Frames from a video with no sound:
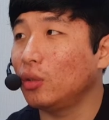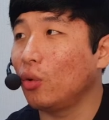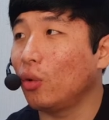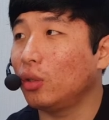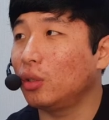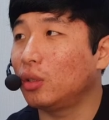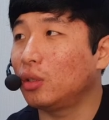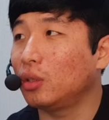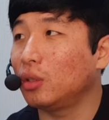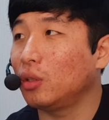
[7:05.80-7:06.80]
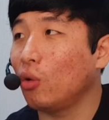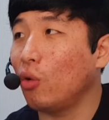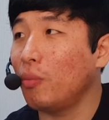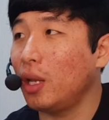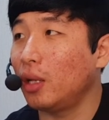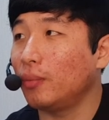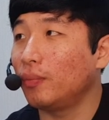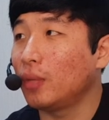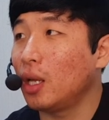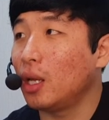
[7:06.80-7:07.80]
요거트 요거밀
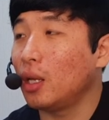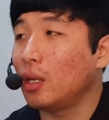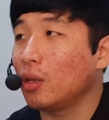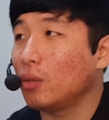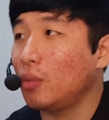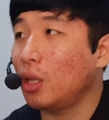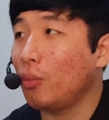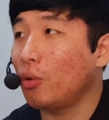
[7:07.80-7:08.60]
요거밀 밑에